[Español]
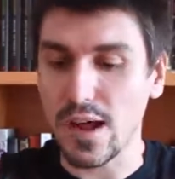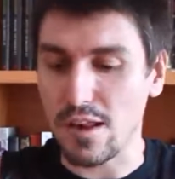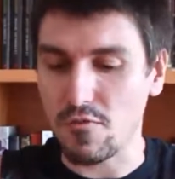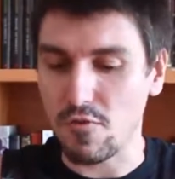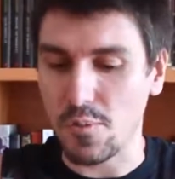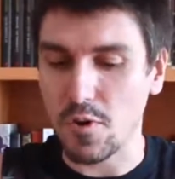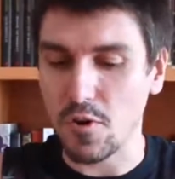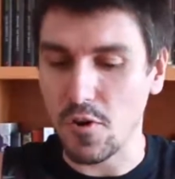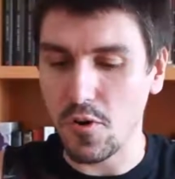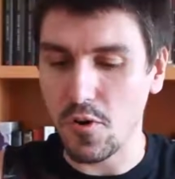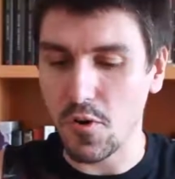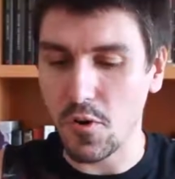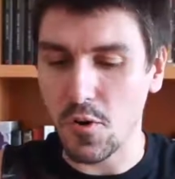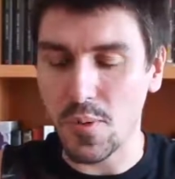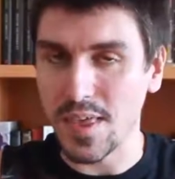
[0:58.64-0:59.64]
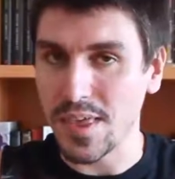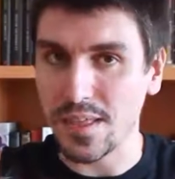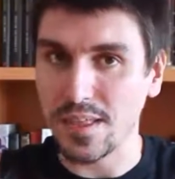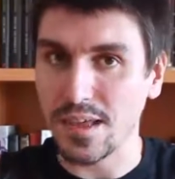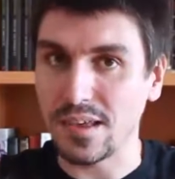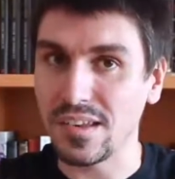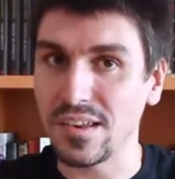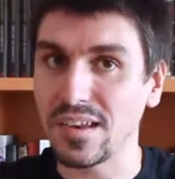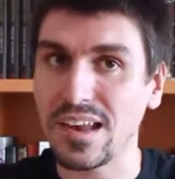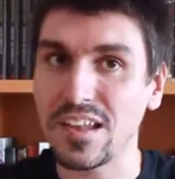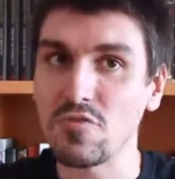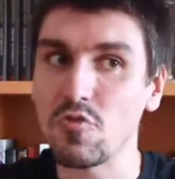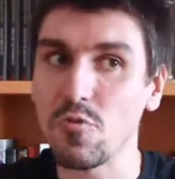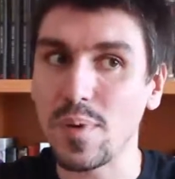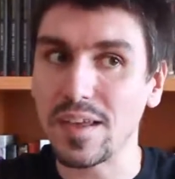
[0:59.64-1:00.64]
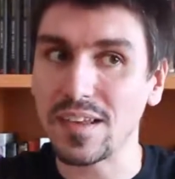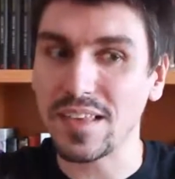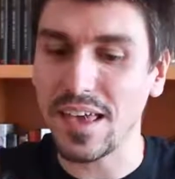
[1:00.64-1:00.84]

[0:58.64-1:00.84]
al nuevo belleta Si salen dupes